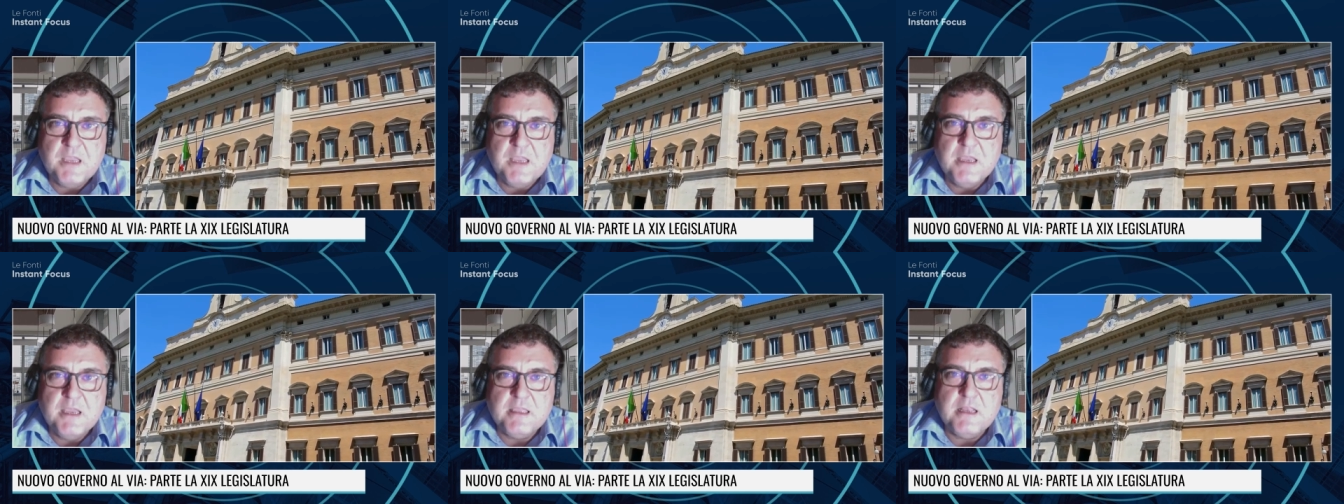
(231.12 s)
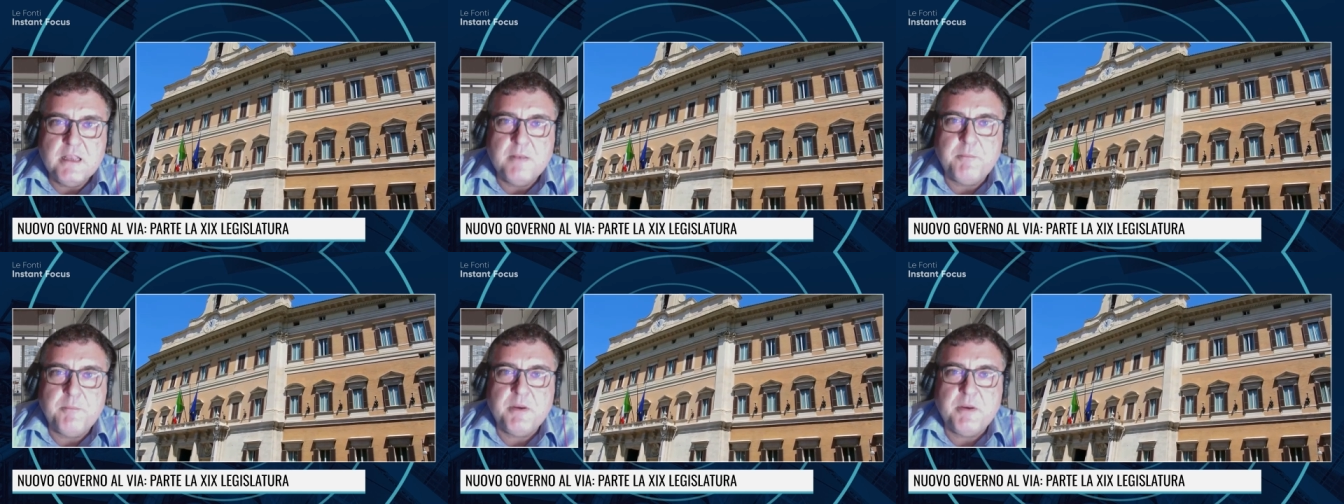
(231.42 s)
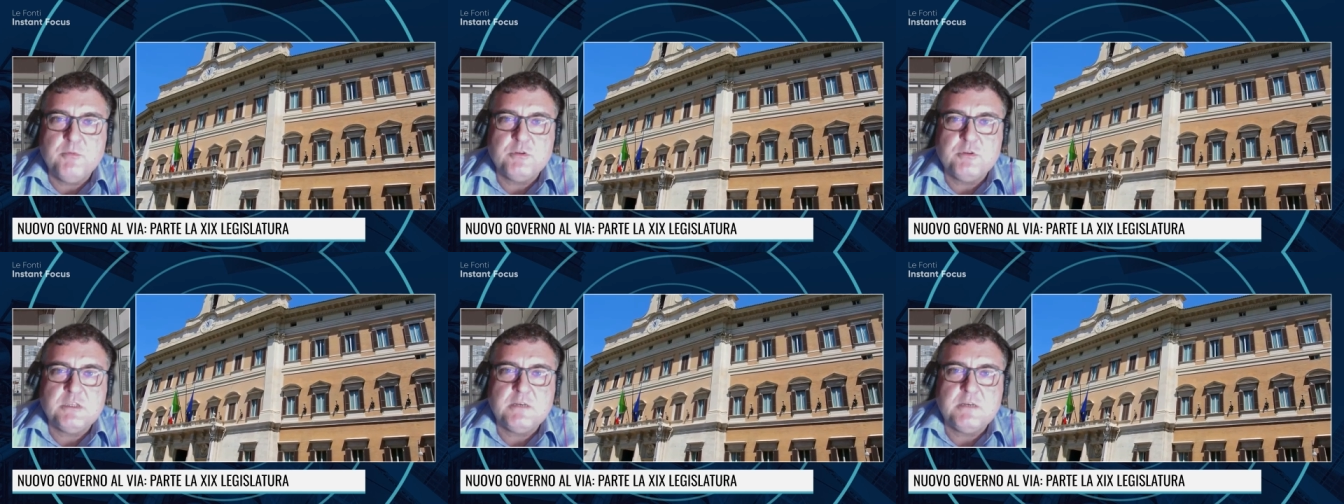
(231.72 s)
il
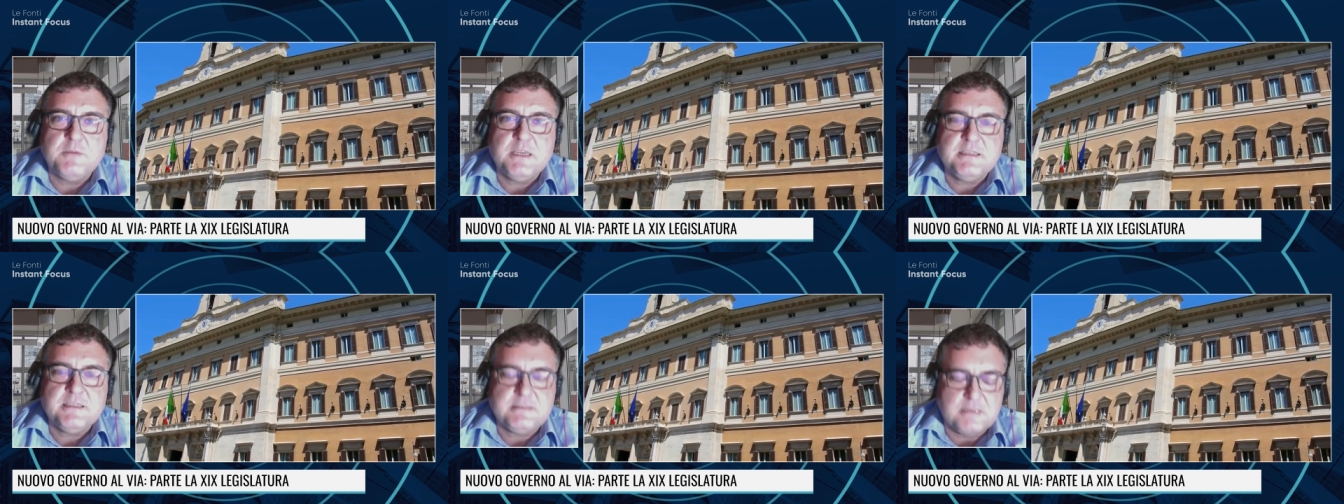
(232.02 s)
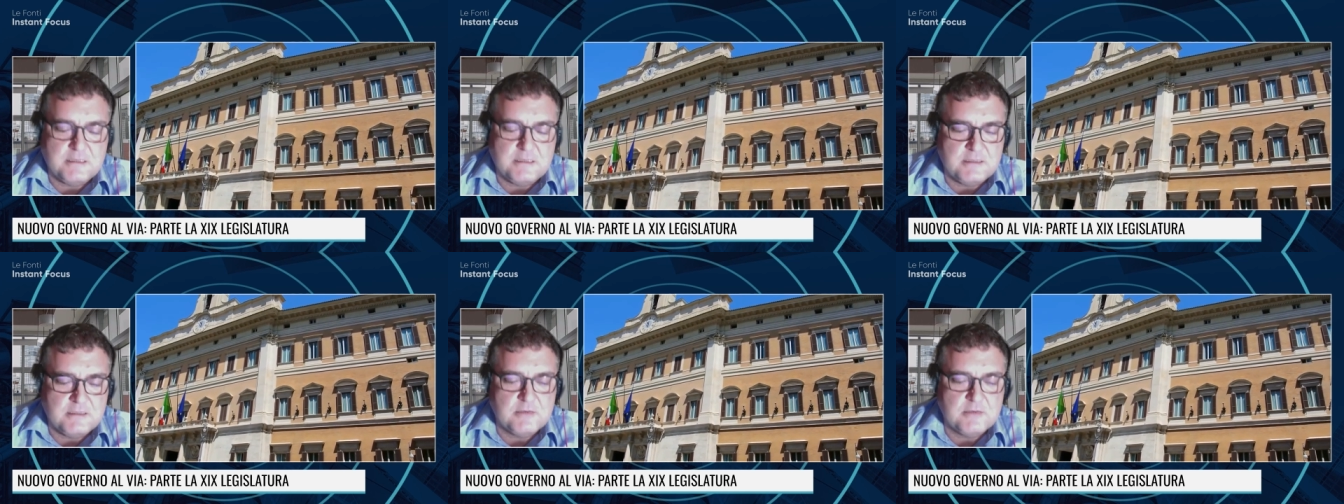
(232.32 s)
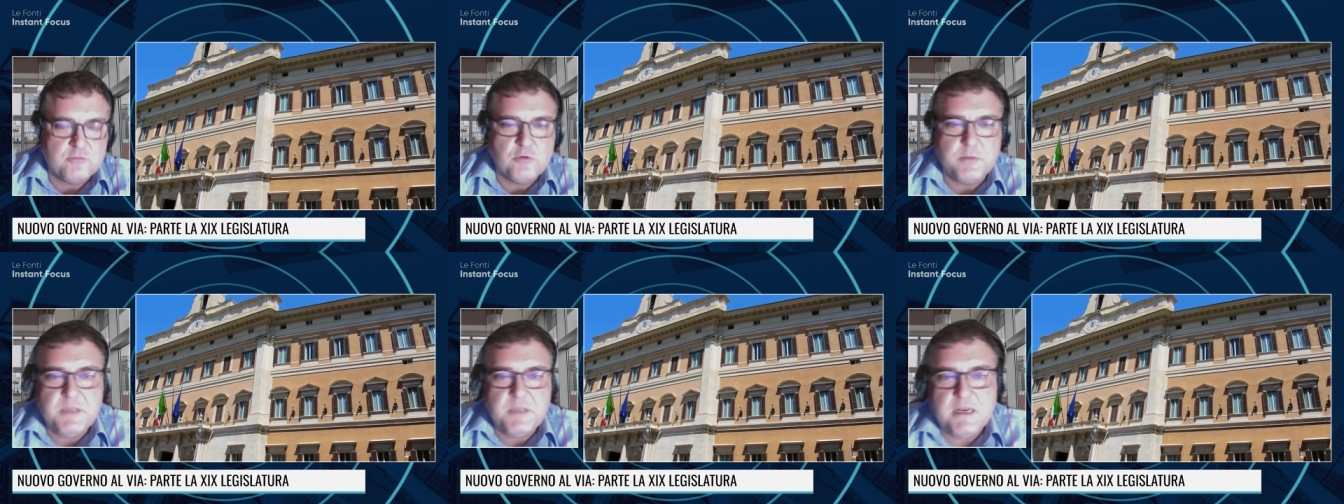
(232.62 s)
primo trimestre del
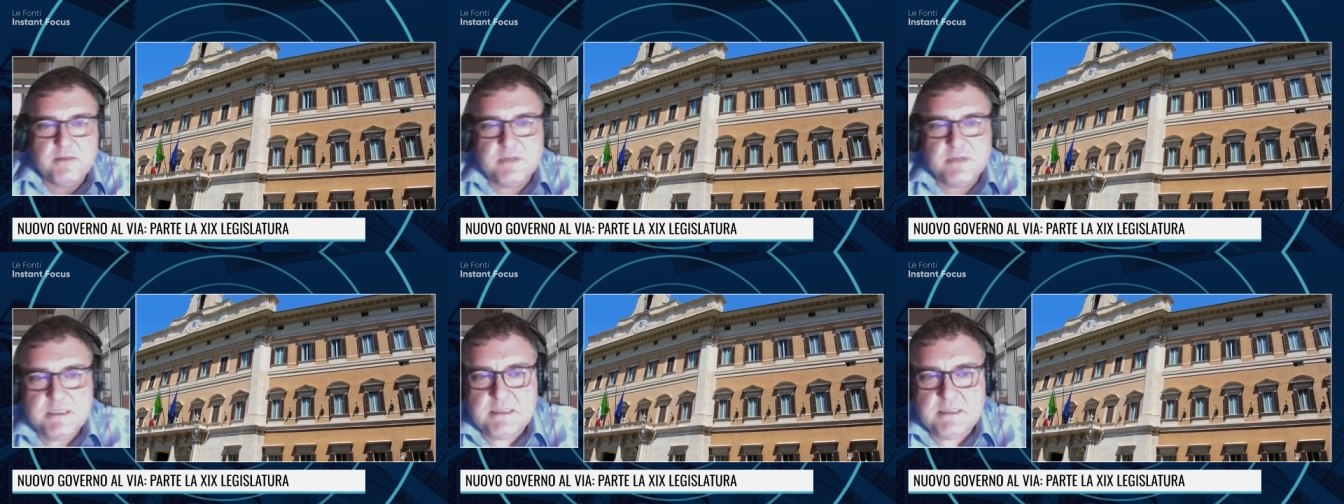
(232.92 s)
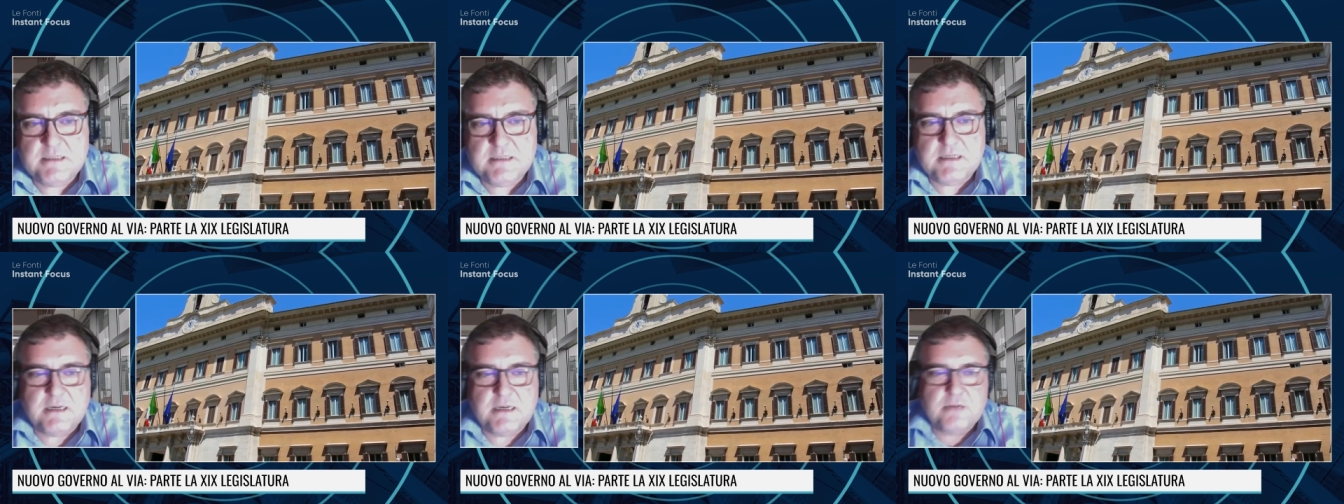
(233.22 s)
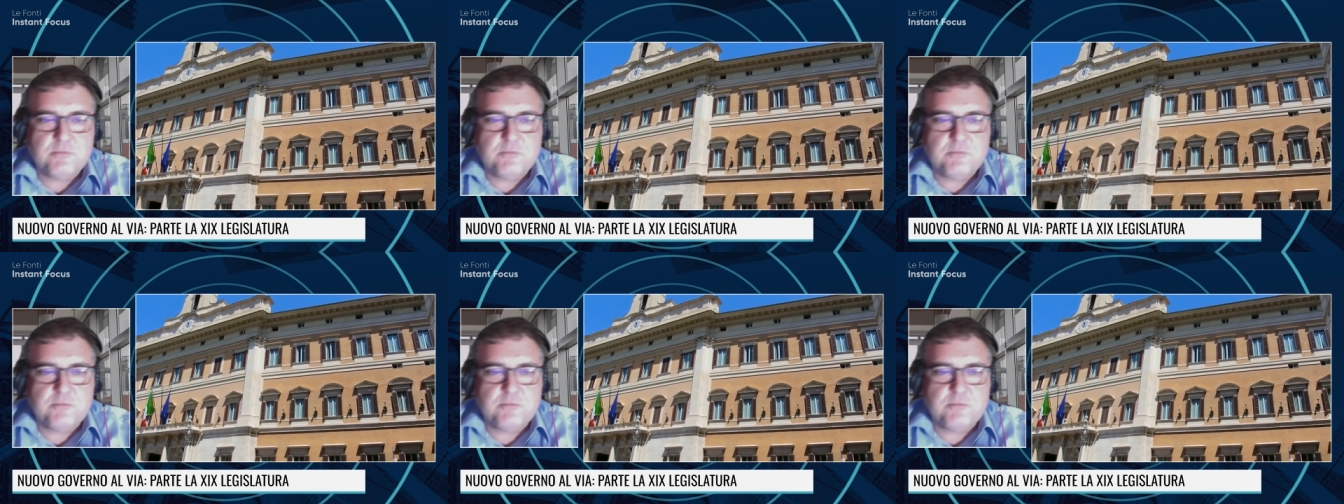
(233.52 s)
2023.